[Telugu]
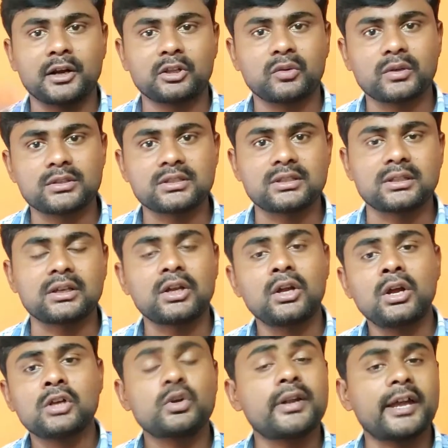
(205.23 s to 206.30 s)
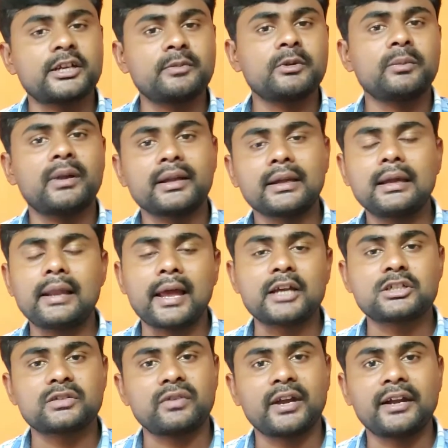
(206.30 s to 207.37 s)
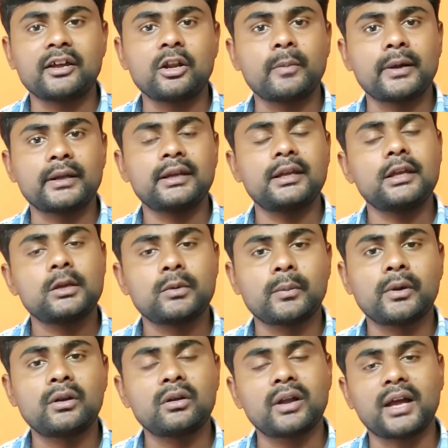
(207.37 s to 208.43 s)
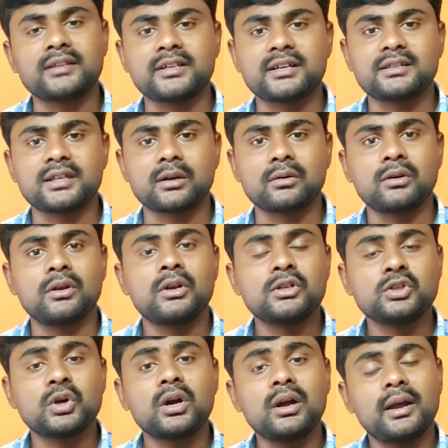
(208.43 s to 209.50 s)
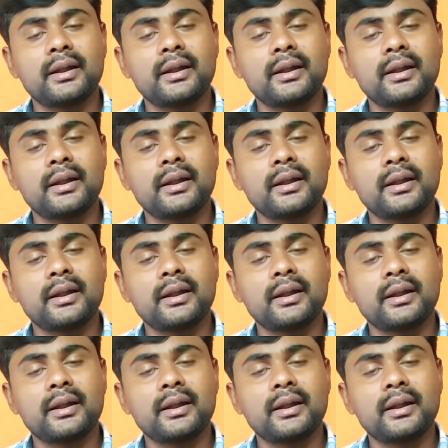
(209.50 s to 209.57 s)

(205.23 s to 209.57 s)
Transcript: బ్యాటరీతో వస్తుంది సో నెక్స్ట్ మంత్ మనకి లాస్ట్ లో మనకి ఈ మొబైల్ లాంచ్ చేస్తారు సో